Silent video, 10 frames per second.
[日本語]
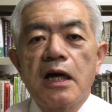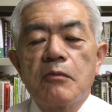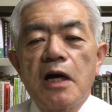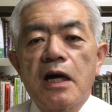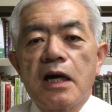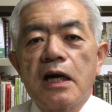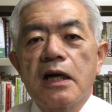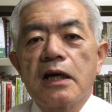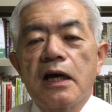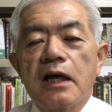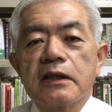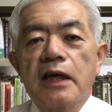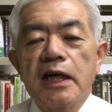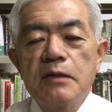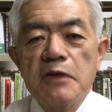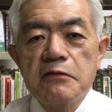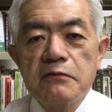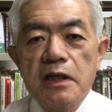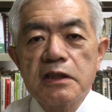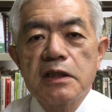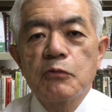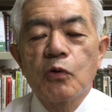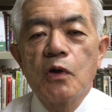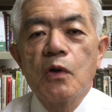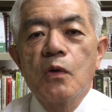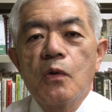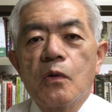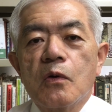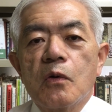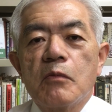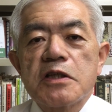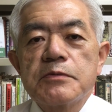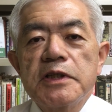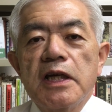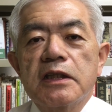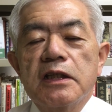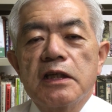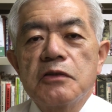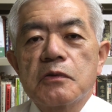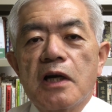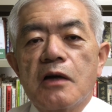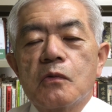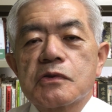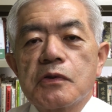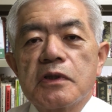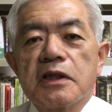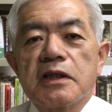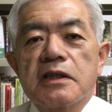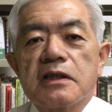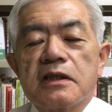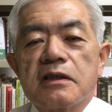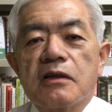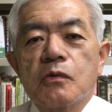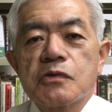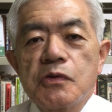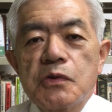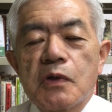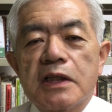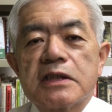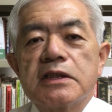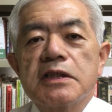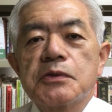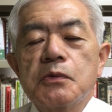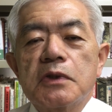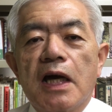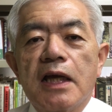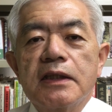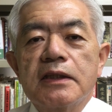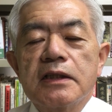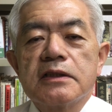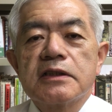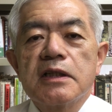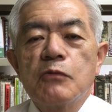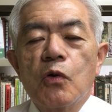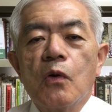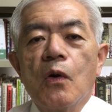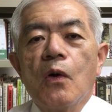あまあ怠慢はあっても真面目にやってないとか遅い遅いとかですねそういうことはあったにしても